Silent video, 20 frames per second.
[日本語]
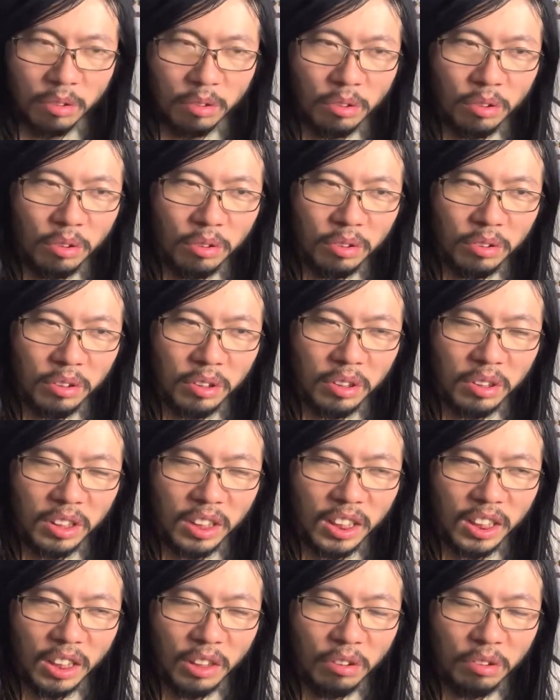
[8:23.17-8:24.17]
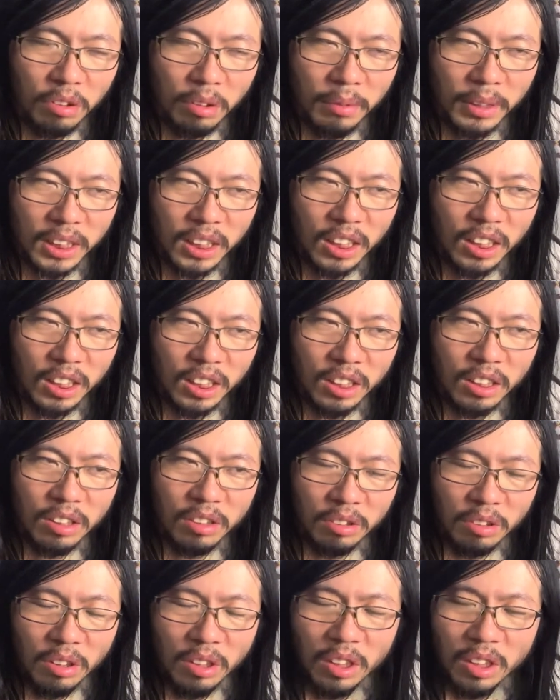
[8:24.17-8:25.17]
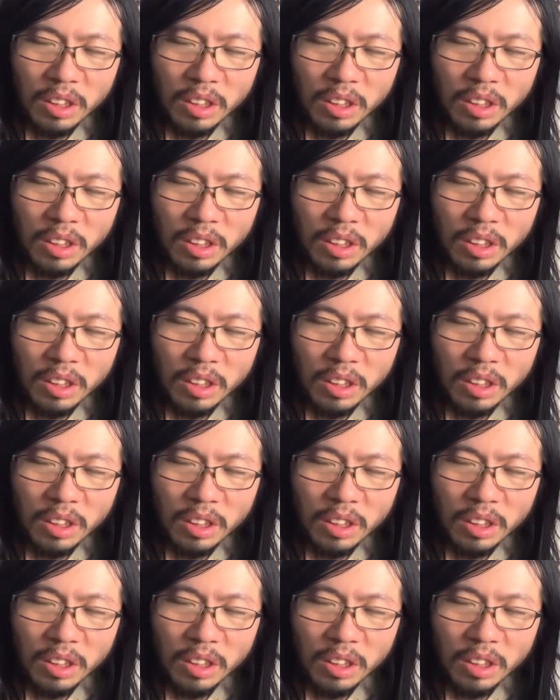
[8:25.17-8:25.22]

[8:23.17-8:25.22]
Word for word: 幸福に手を伸ばさないっていう